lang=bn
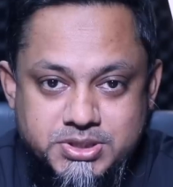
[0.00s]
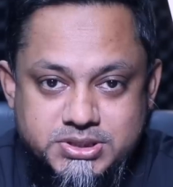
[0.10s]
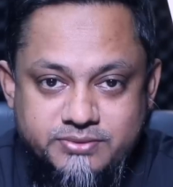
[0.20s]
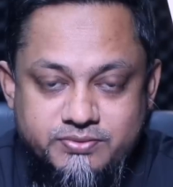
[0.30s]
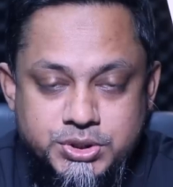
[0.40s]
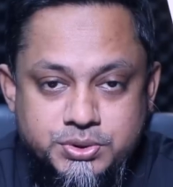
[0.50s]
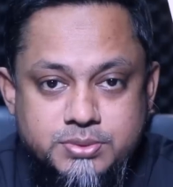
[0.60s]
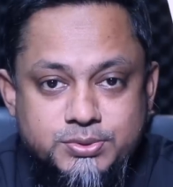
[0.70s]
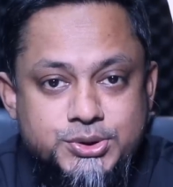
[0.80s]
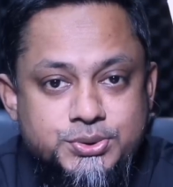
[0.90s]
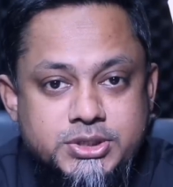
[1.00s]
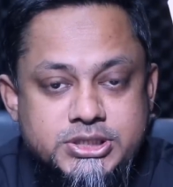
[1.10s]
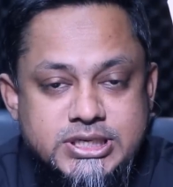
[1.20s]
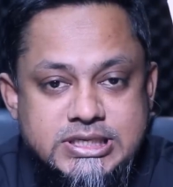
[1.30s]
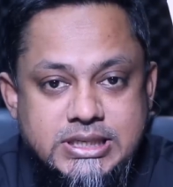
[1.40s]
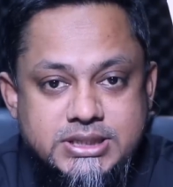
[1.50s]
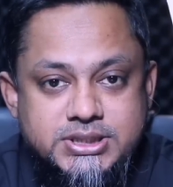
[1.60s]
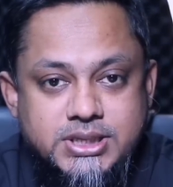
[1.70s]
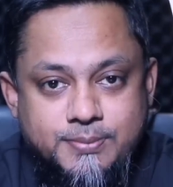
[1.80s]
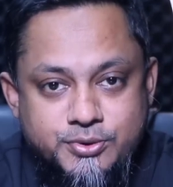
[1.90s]
বেসিক ভিডিও এবং শুরুতে জানিয়ে
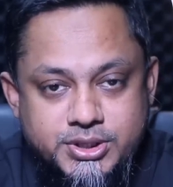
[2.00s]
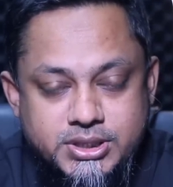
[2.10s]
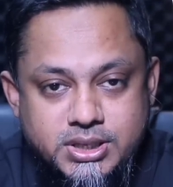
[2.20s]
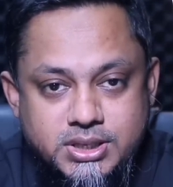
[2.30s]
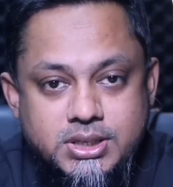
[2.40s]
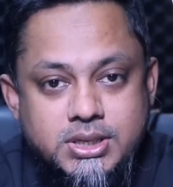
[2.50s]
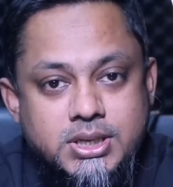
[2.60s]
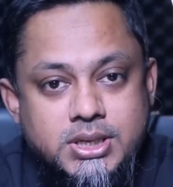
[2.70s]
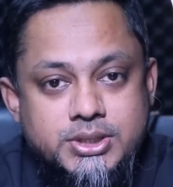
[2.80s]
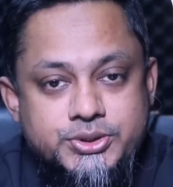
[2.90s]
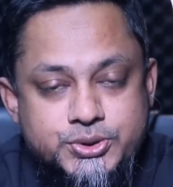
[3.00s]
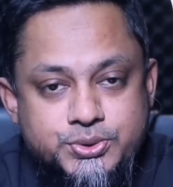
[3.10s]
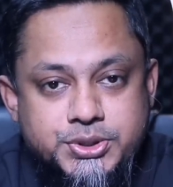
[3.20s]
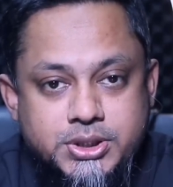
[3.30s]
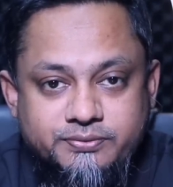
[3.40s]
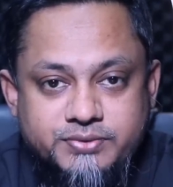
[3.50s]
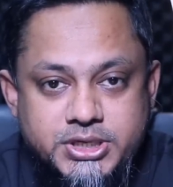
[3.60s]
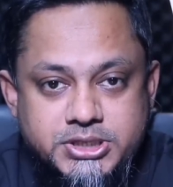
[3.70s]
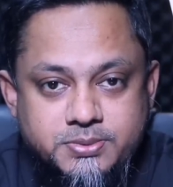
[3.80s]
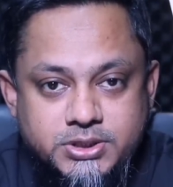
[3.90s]
রাখছি আপন ঠিকানা স্টুডিও অফ
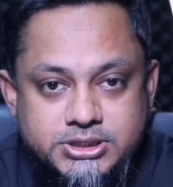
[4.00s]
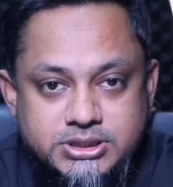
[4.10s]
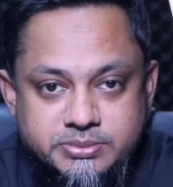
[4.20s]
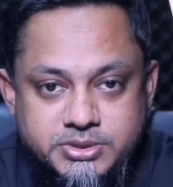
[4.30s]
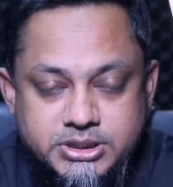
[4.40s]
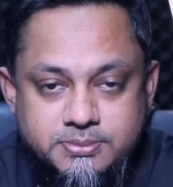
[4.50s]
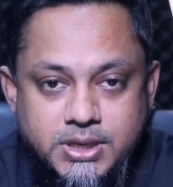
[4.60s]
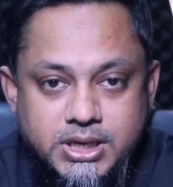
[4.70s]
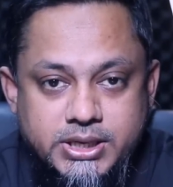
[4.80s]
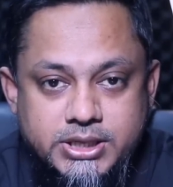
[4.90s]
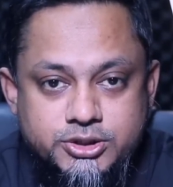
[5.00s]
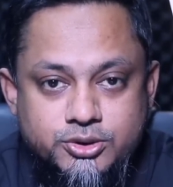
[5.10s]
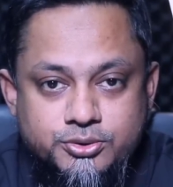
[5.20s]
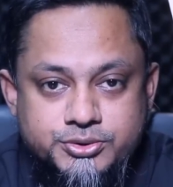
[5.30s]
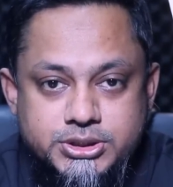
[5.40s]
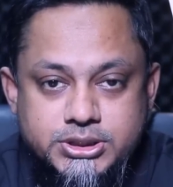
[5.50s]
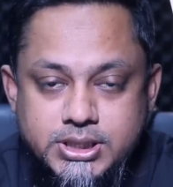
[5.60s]
ক্রিয়েটিভ আর্টস লিমিটেড বা এসওসি